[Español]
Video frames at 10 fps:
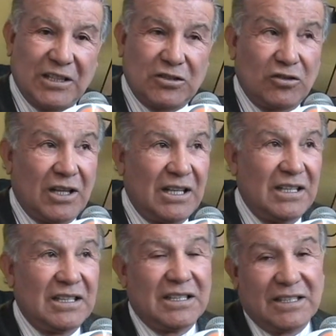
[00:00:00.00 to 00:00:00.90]
Nacional
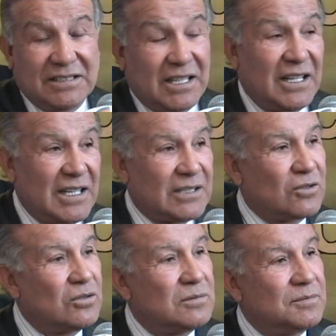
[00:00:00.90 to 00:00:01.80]
y
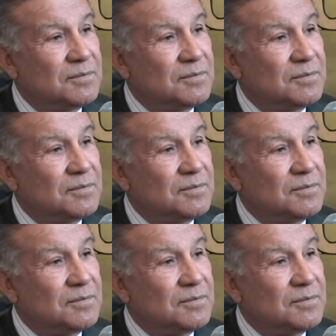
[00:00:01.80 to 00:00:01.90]
Serenazgo.